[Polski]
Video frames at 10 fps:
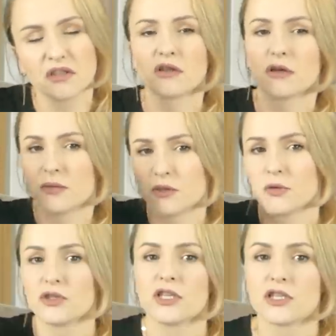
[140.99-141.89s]
no to być
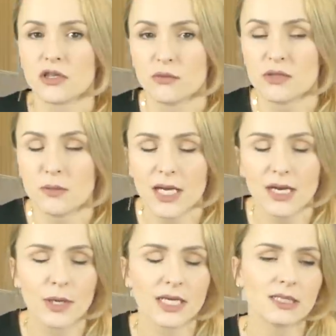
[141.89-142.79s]
może jeszcze
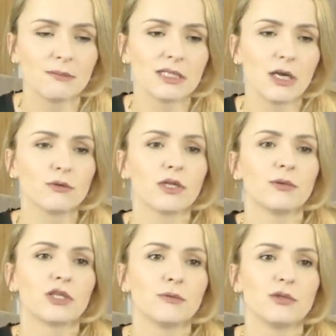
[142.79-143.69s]
uzbierał razem z nią,
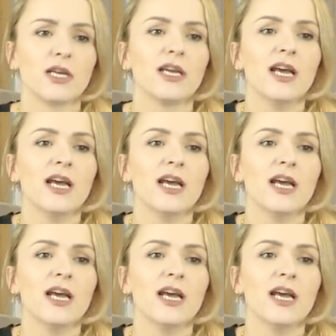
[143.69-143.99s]
żeby szybciej